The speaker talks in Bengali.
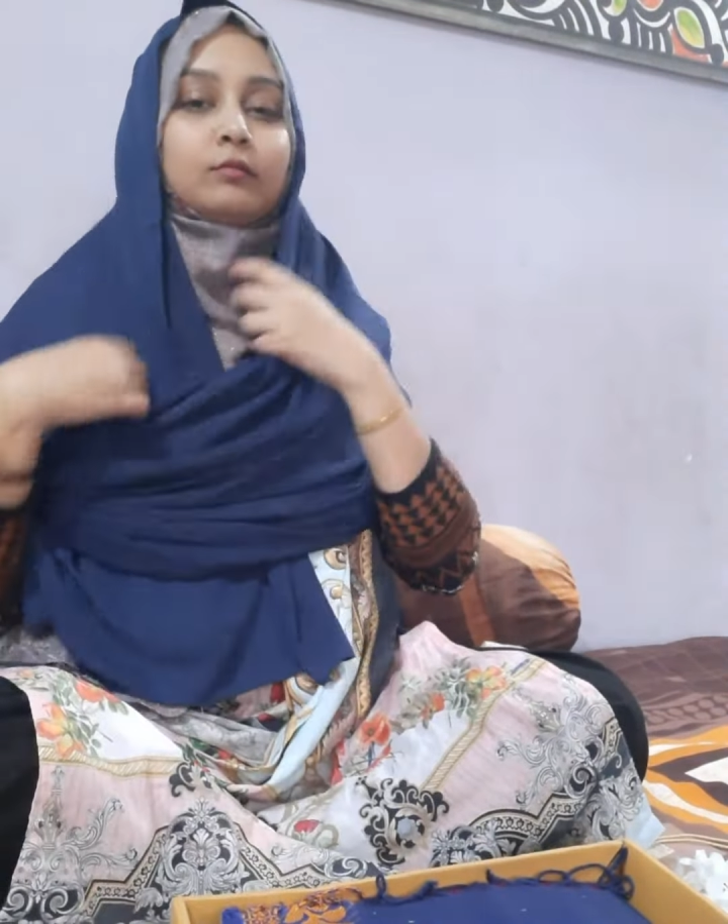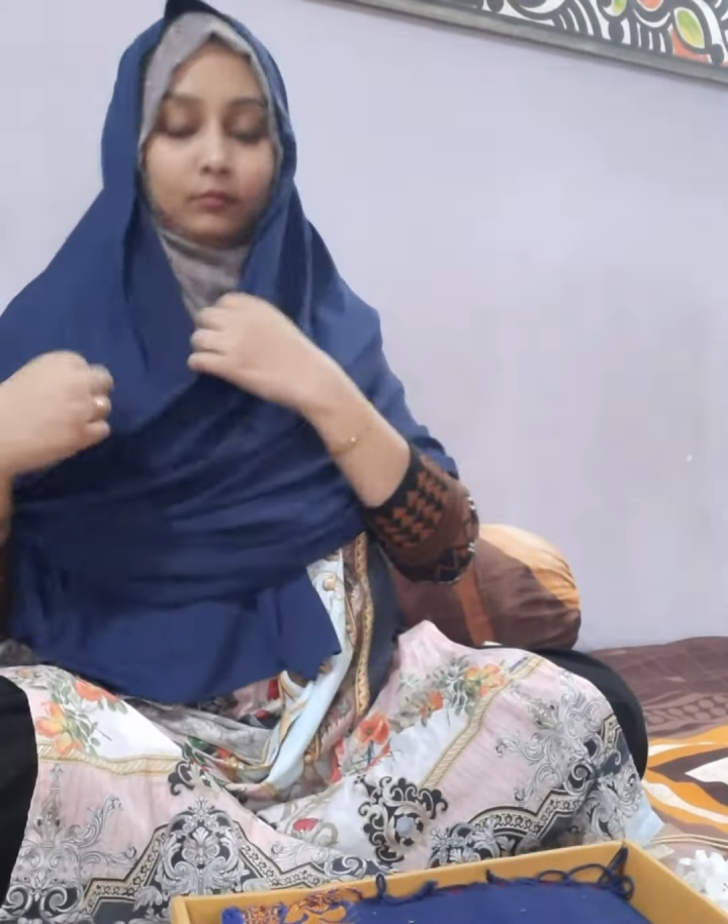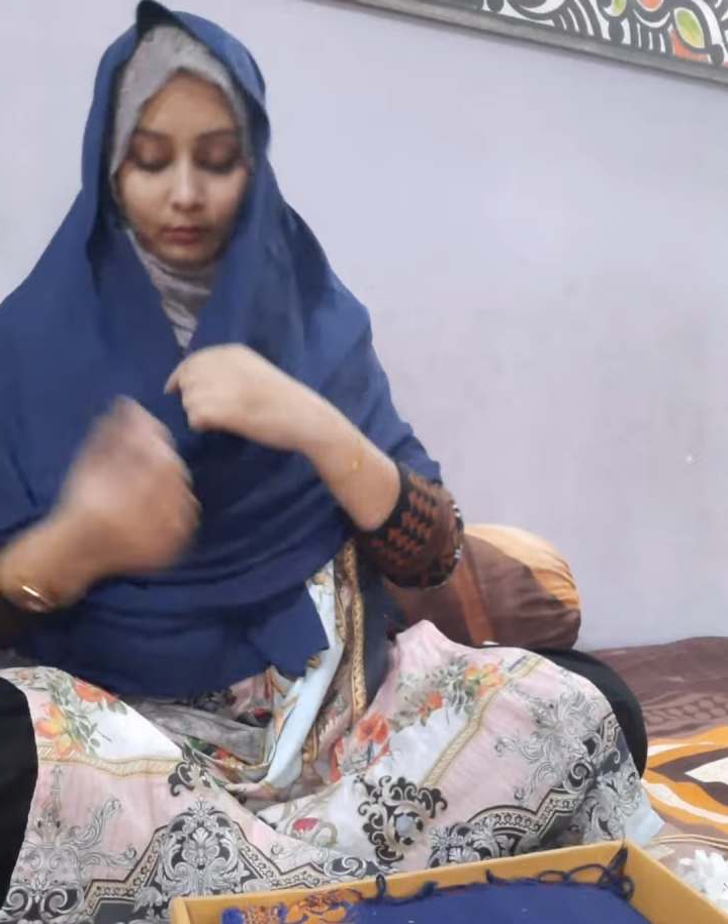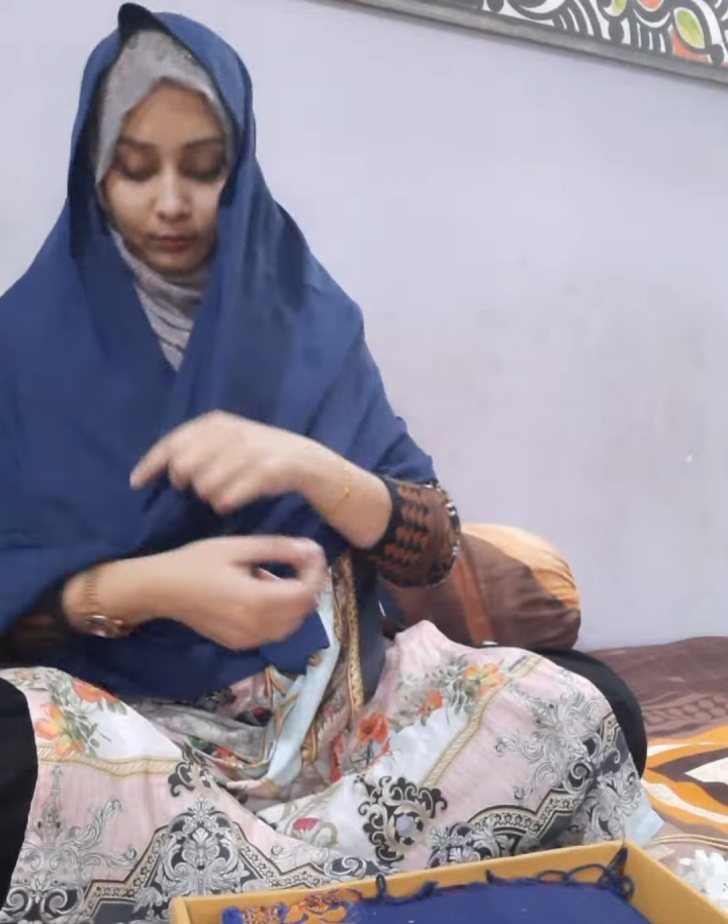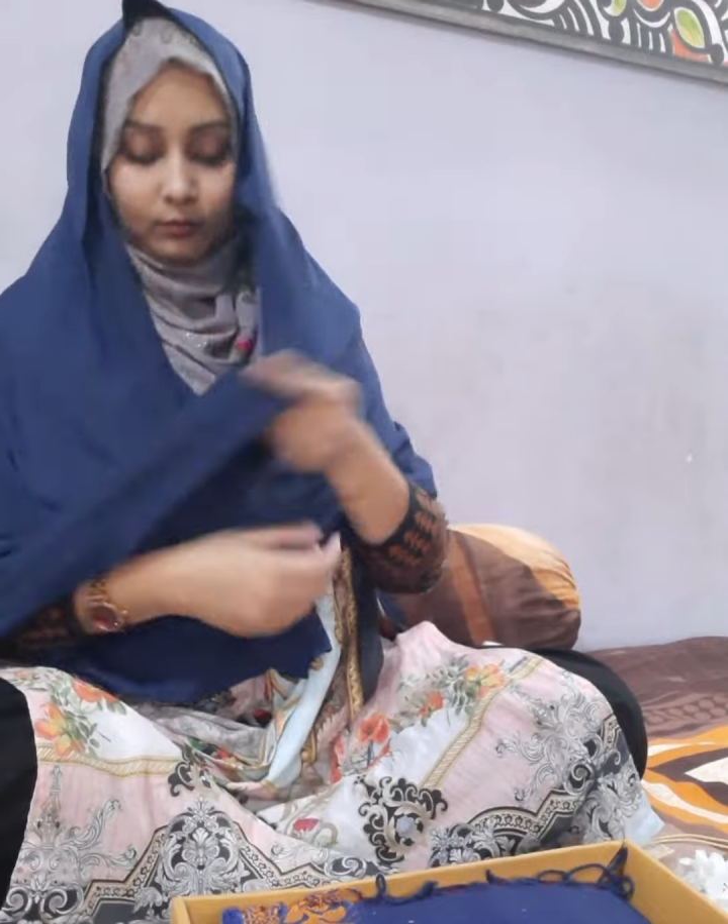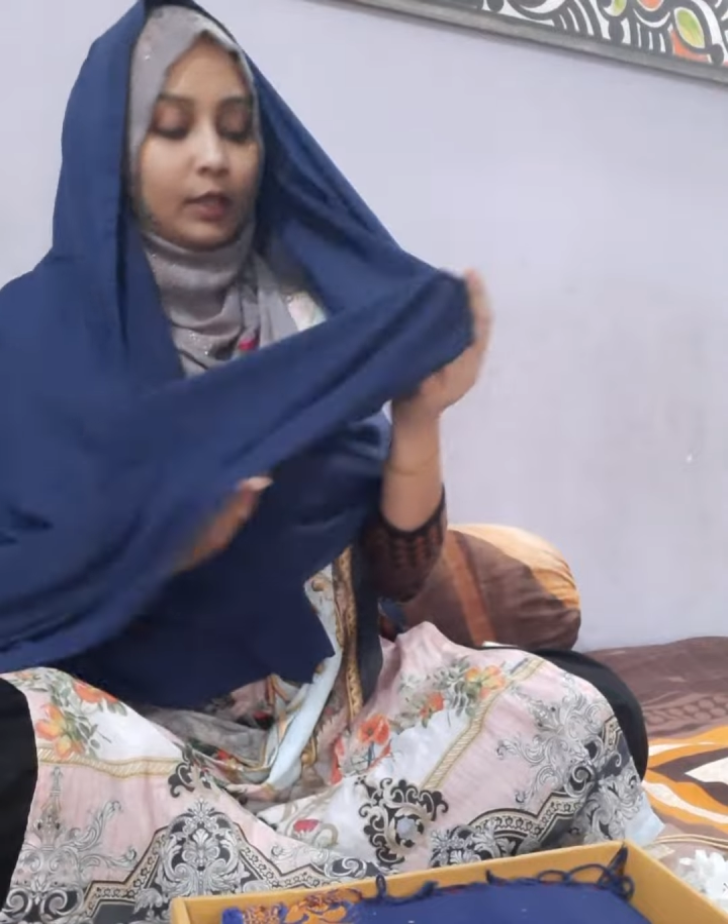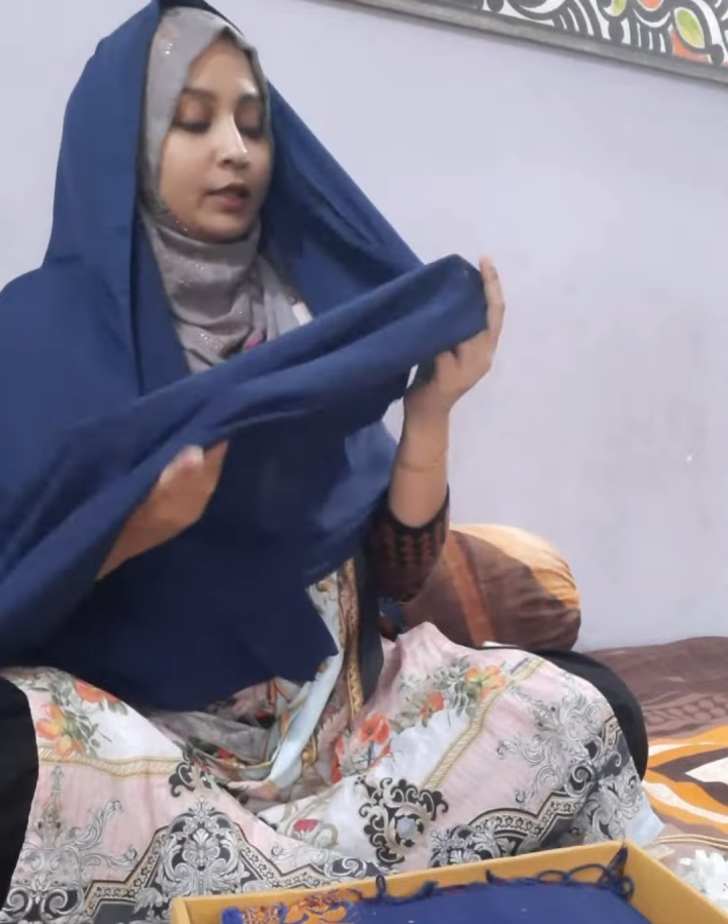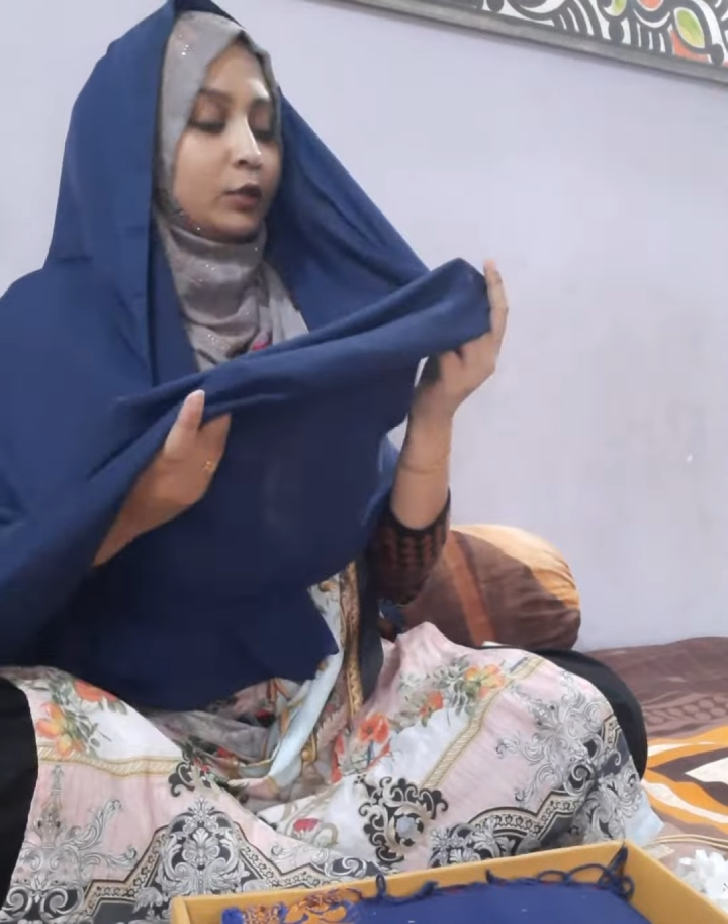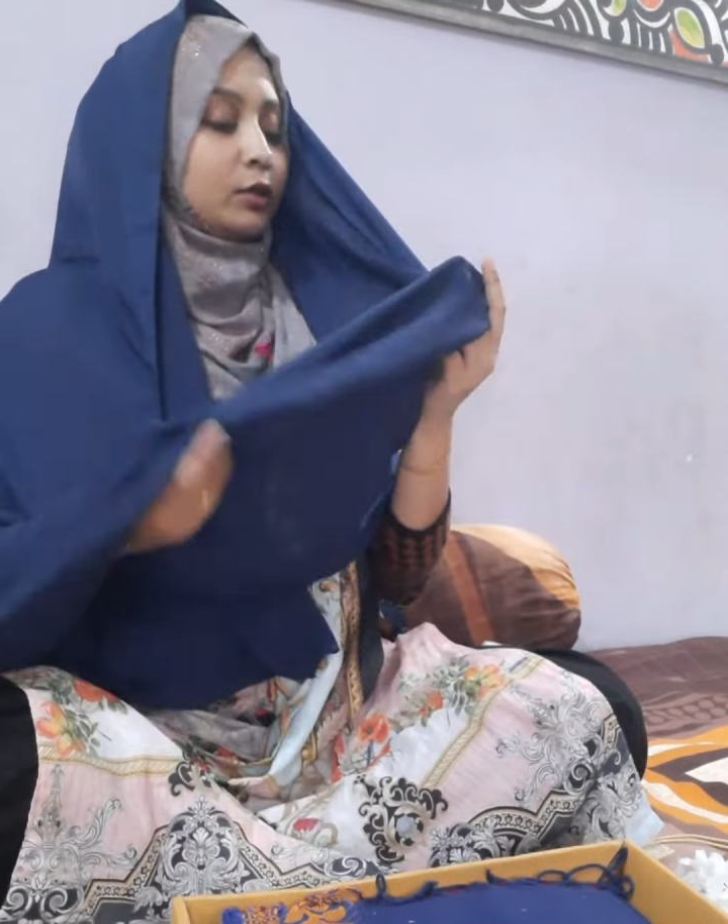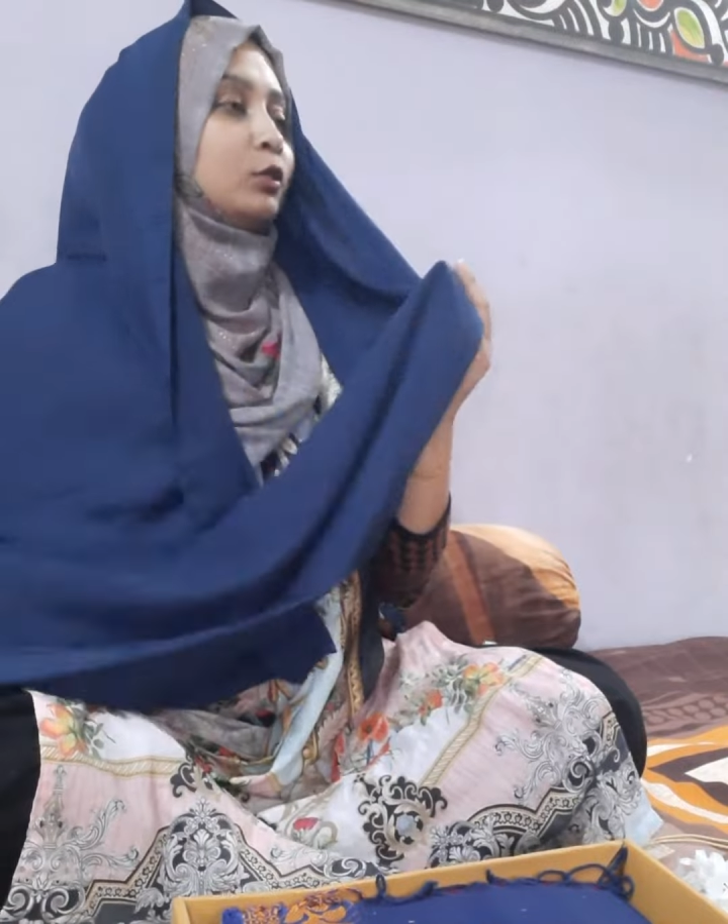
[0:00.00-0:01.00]
আর হিজাবের
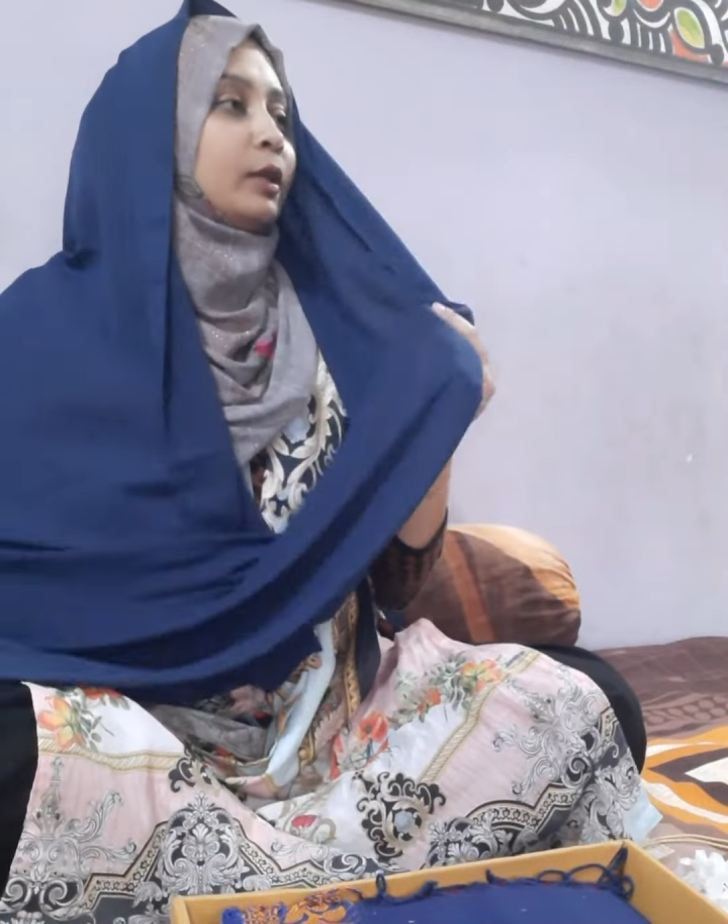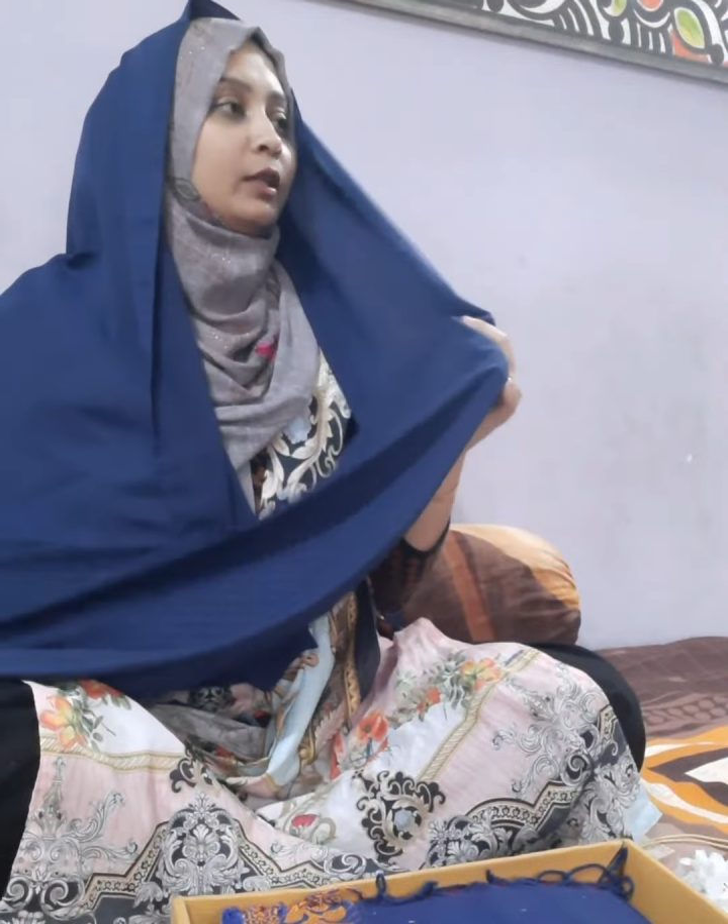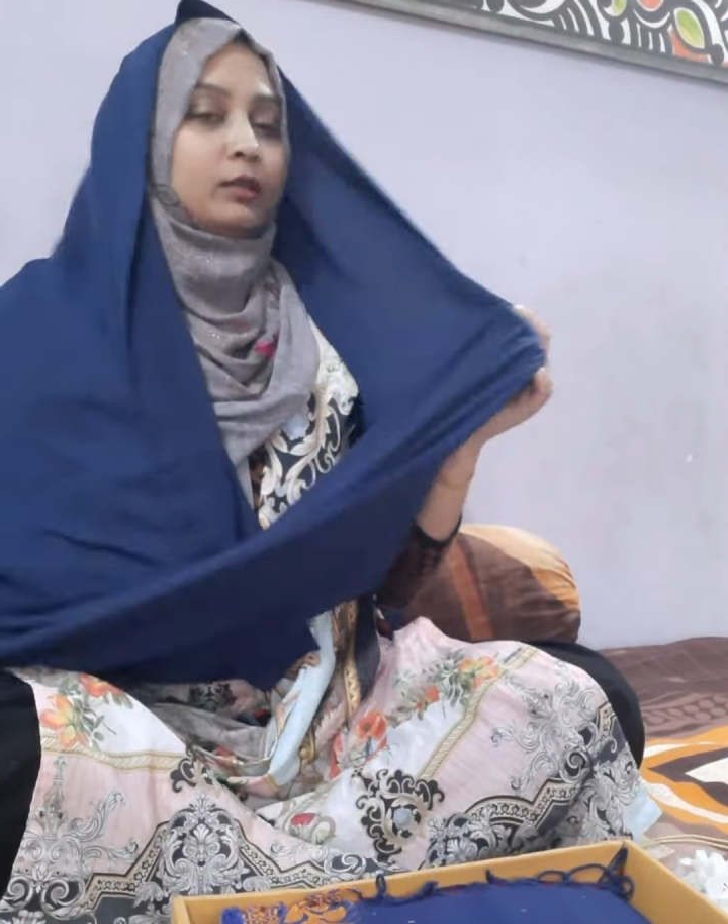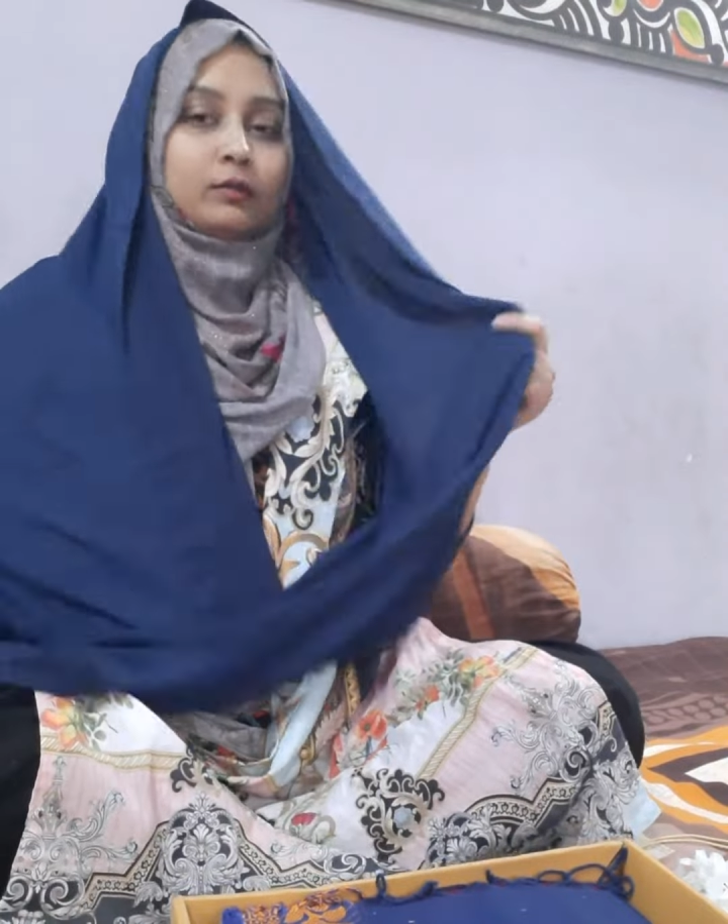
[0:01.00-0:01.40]
প্রতি কিন্তু আমার